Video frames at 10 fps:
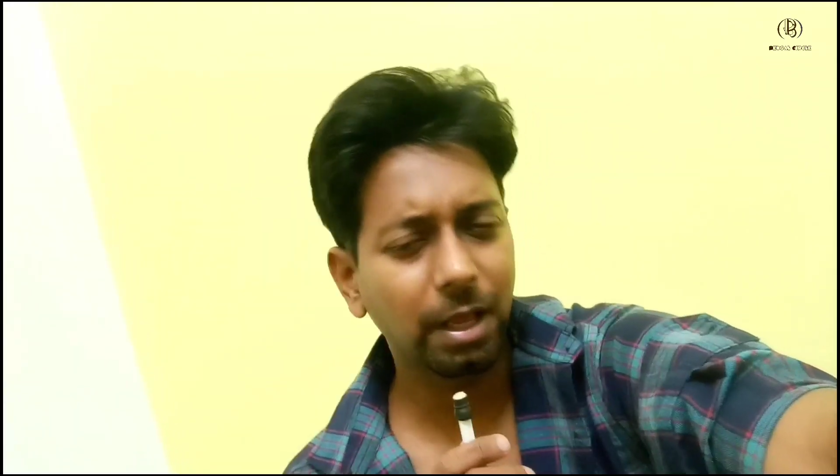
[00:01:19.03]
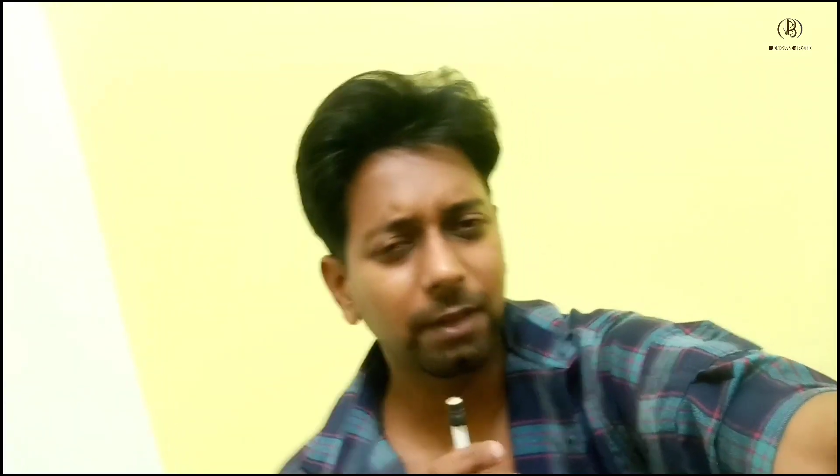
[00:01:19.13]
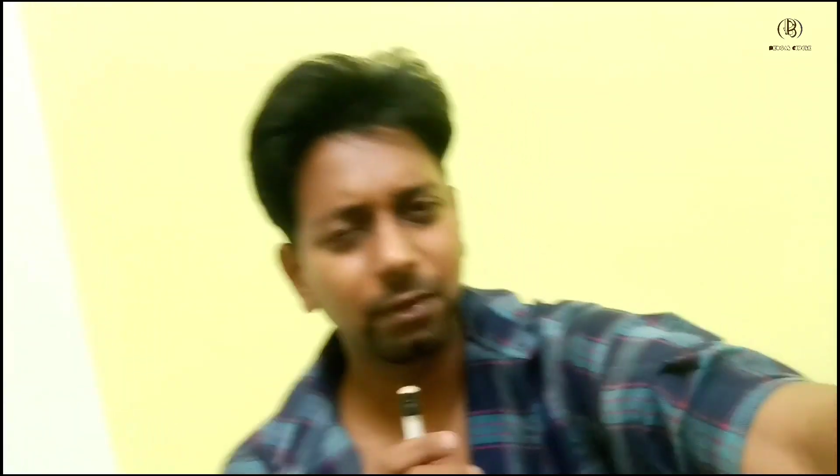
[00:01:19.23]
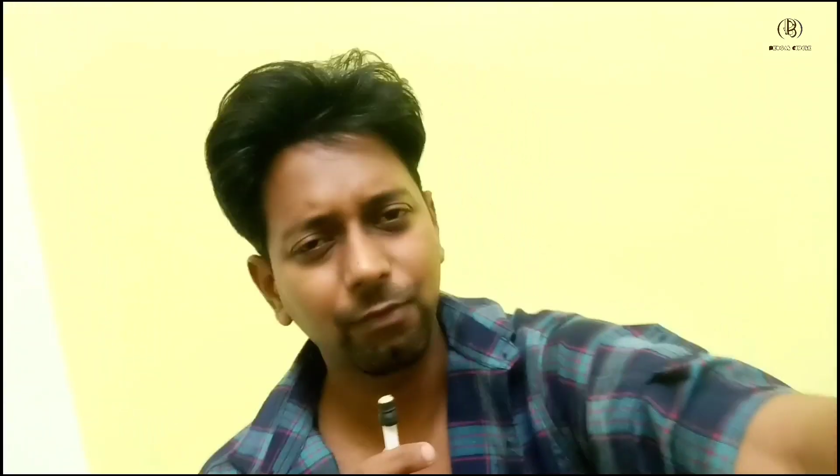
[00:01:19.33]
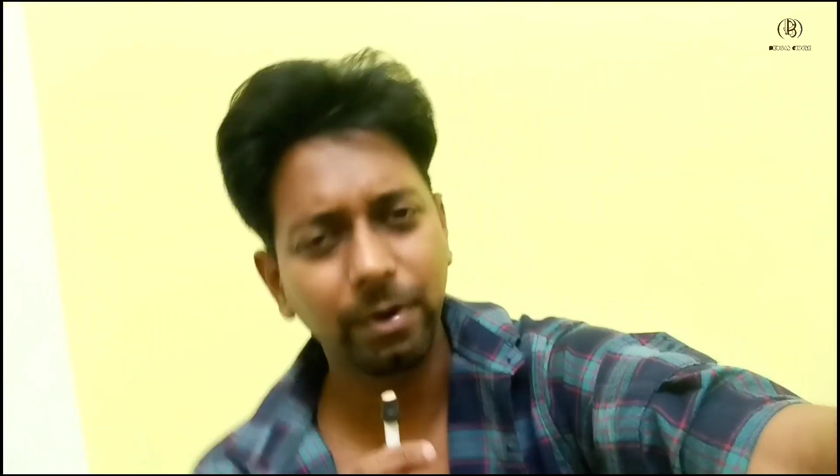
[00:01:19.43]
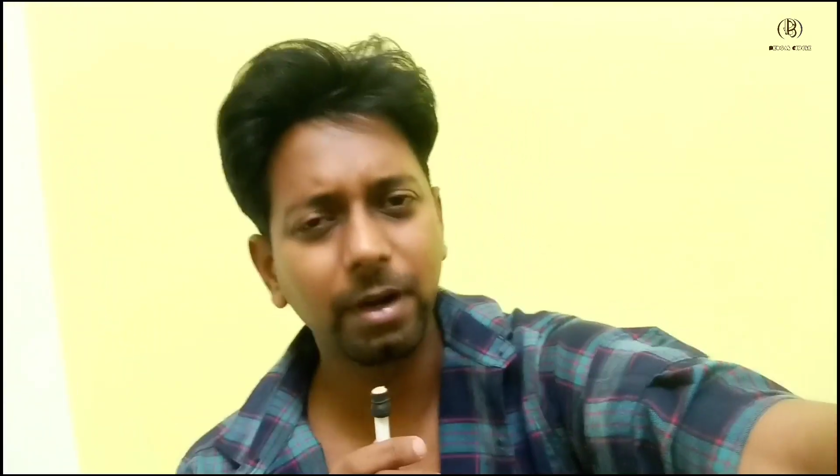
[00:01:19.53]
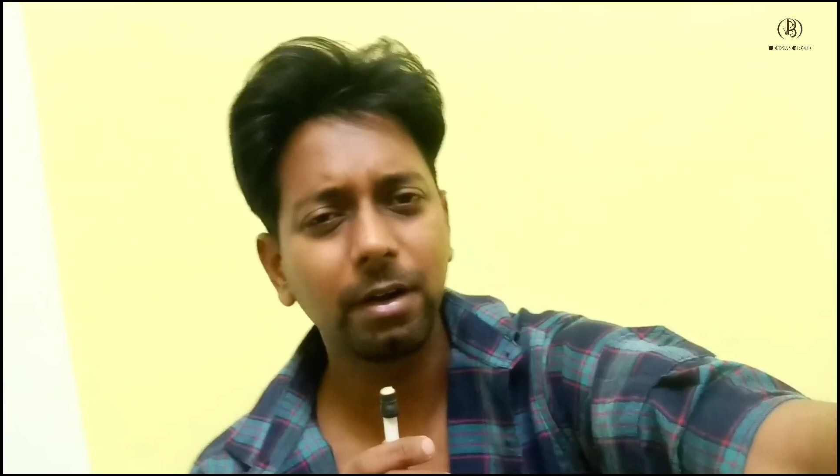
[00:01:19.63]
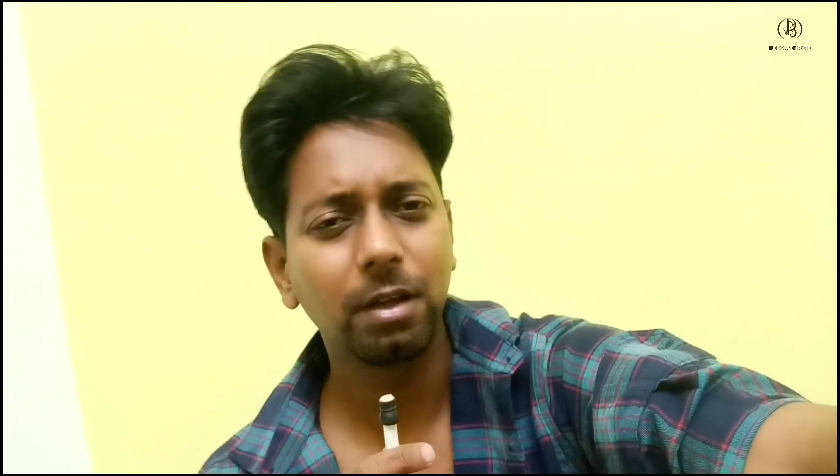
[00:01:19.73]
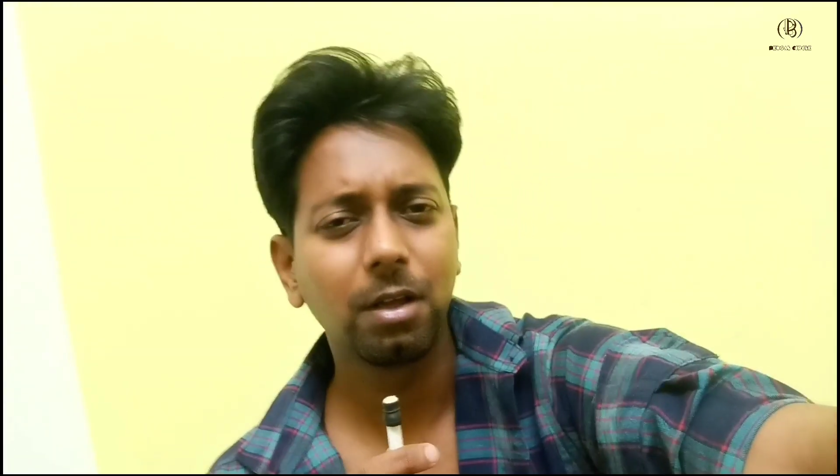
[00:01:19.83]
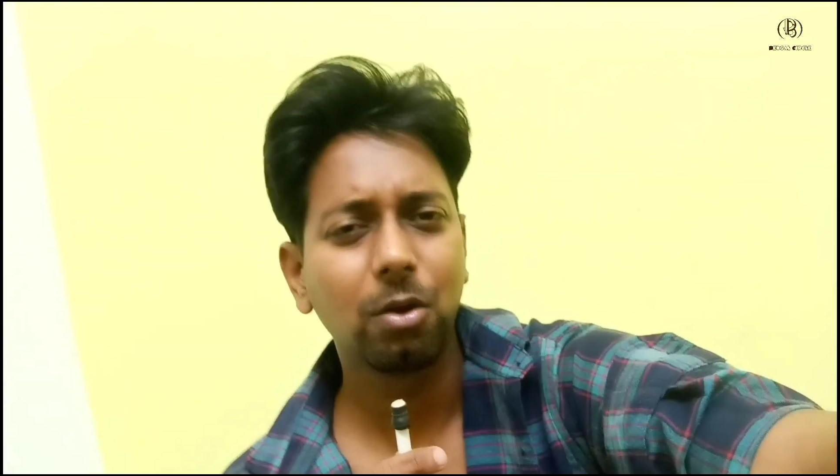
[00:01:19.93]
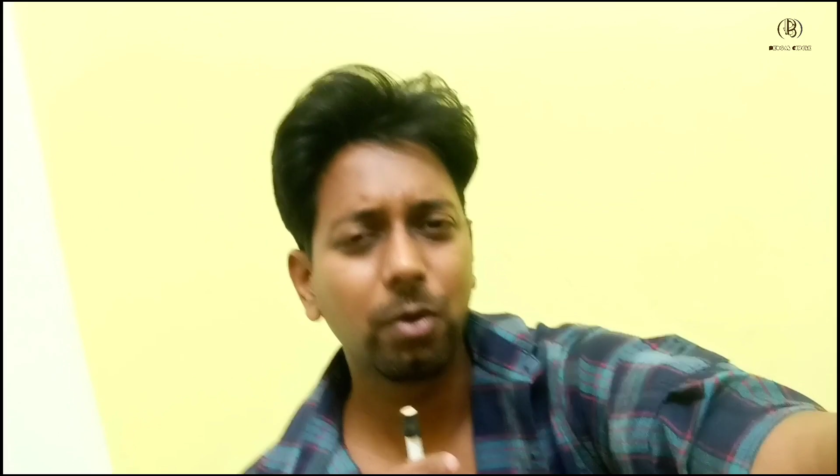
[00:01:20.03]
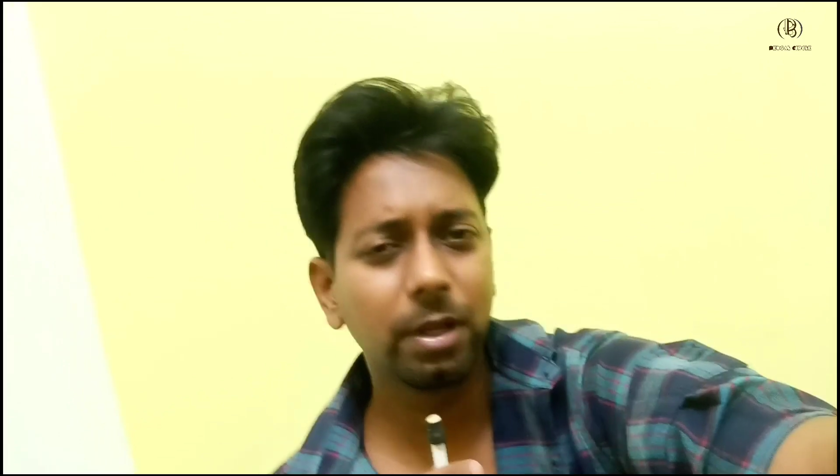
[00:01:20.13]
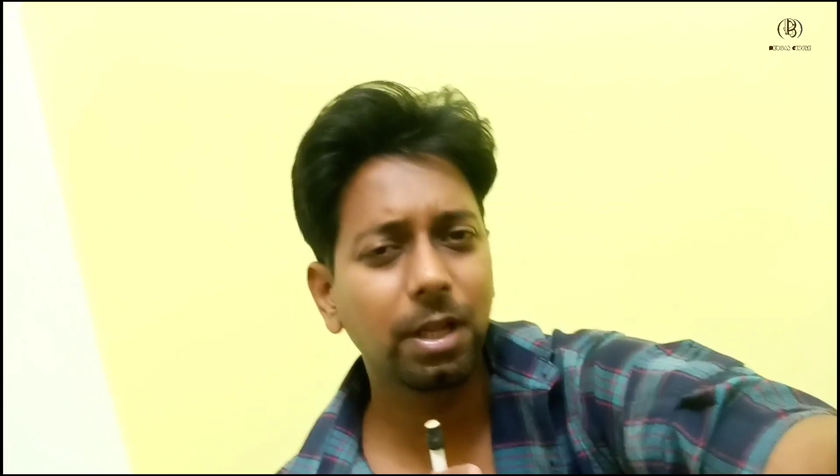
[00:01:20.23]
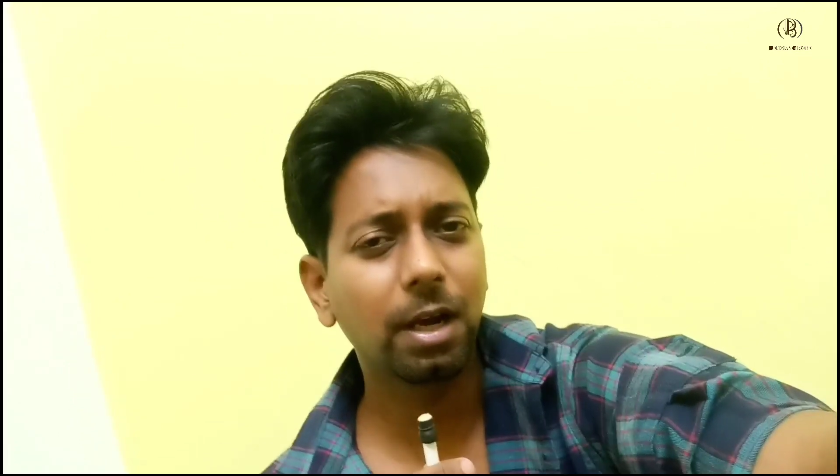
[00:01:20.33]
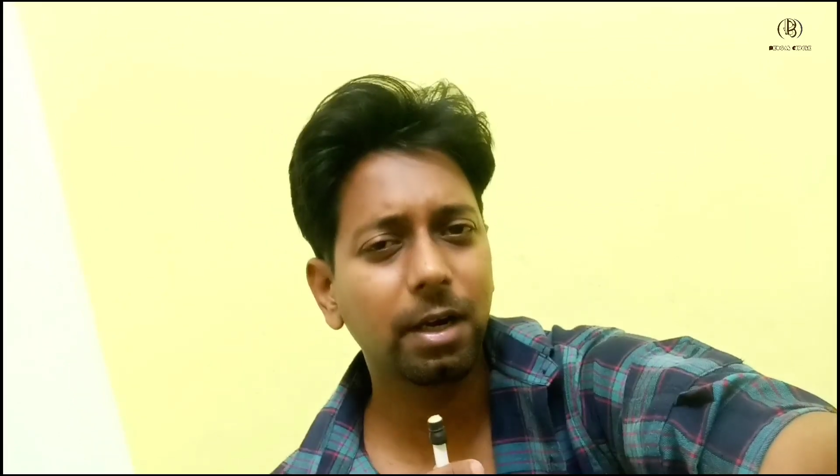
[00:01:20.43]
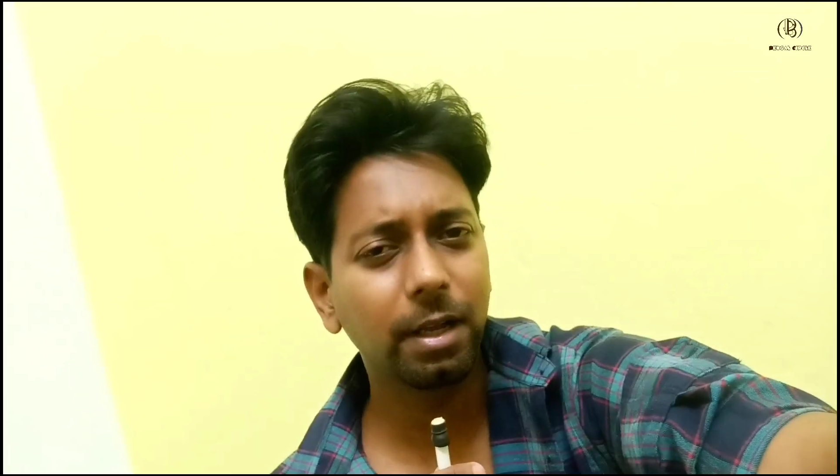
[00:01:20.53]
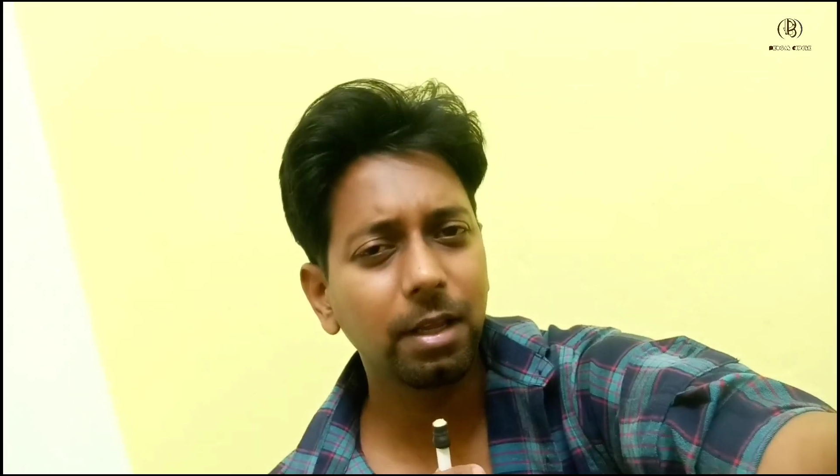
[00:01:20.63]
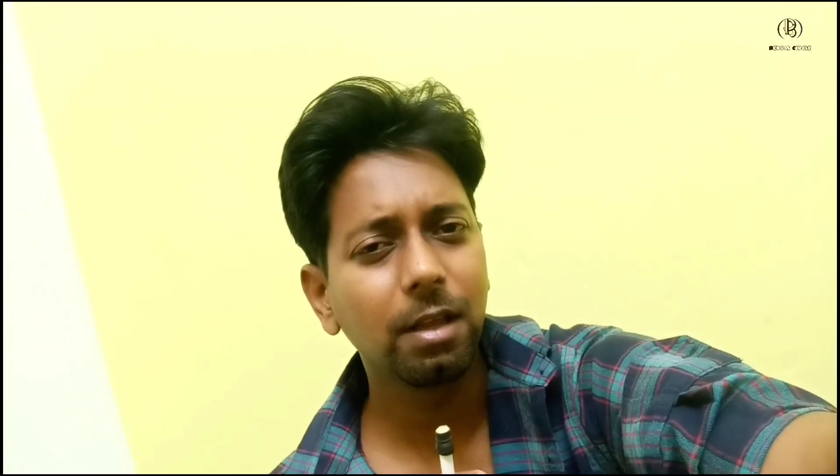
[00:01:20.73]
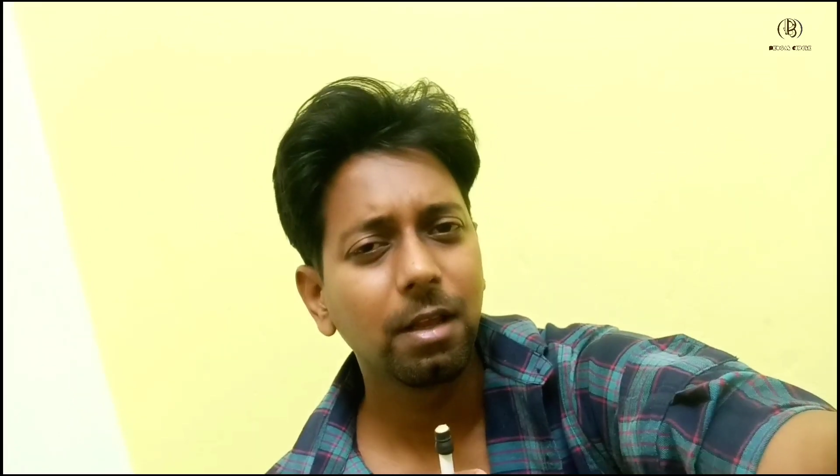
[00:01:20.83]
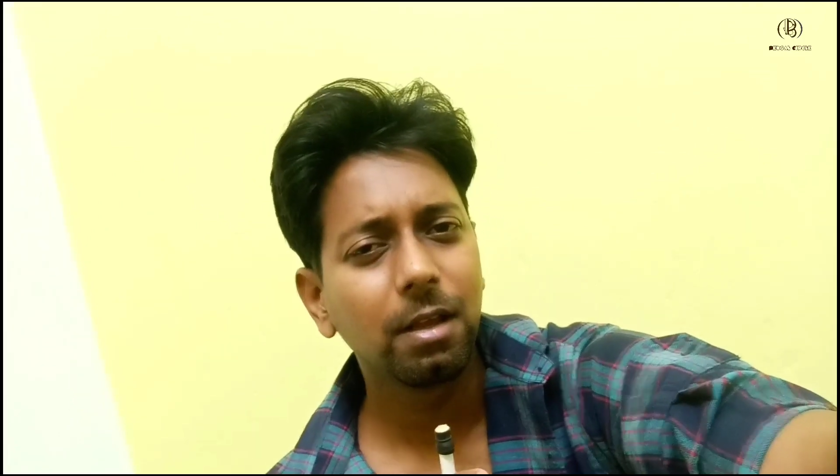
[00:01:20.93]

অ্যাজ এ ফ্রেন্ড হয়ে থাকাটাই